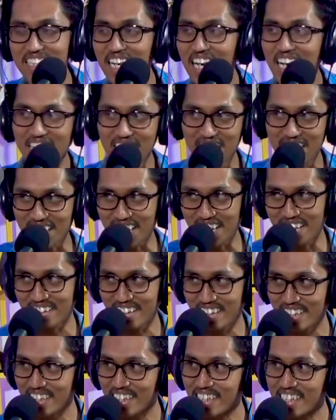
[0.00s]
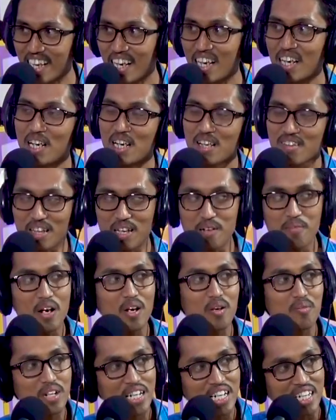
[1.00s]
Janganlah Kakak Sela. Ini dia saya
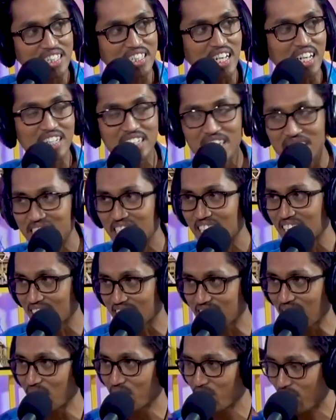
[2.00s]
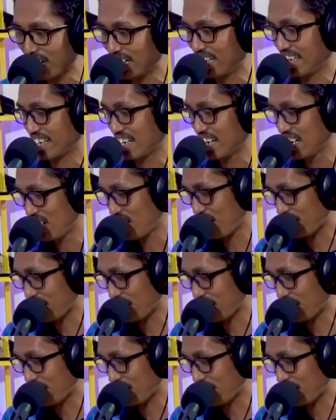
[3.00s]
baru mengerjain dia, dia ngerjain balik.